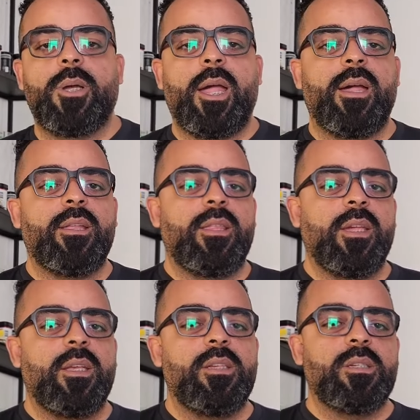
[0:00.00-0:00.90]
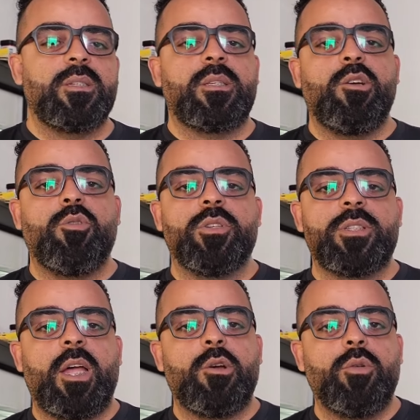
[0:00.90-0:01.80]
características que eu
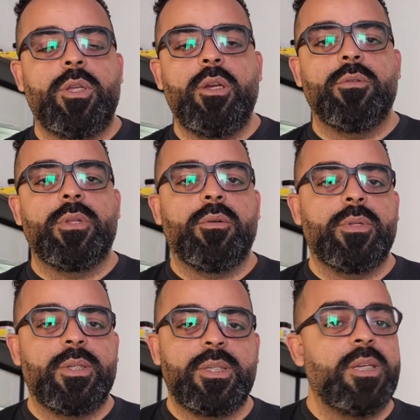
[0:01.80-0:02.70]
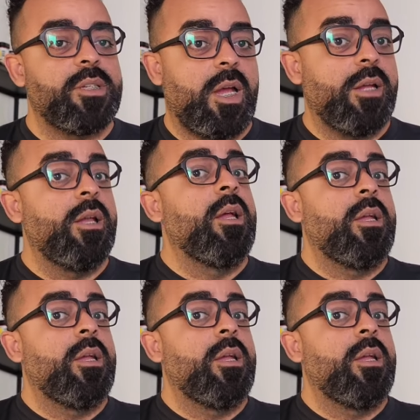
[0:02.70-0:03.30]
gostar ou que eu não desejar.